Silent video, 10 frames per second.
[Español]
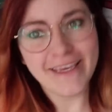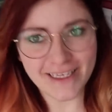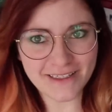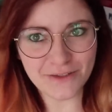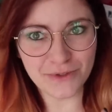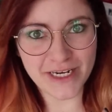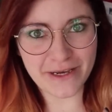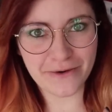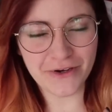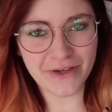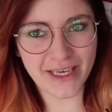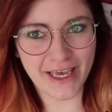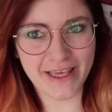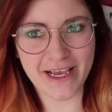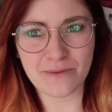y este es un libro
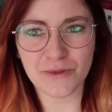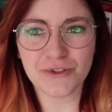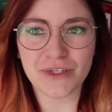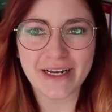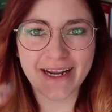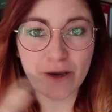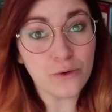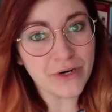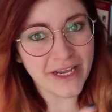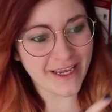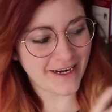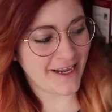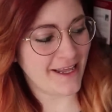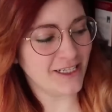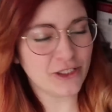que digamos reúne en
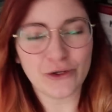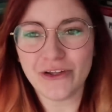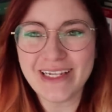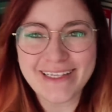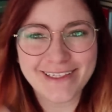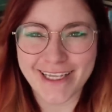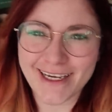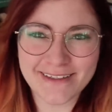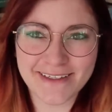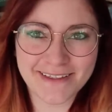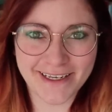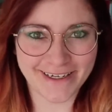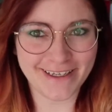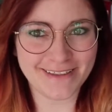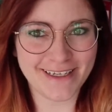él todo el detrás de
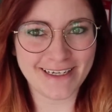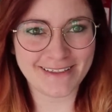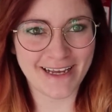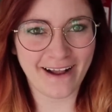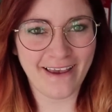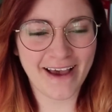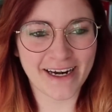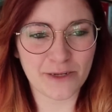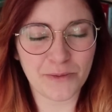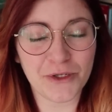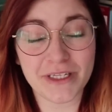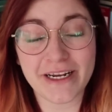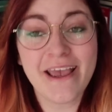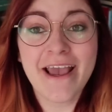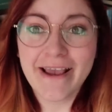escenas de la saga de Harry Potter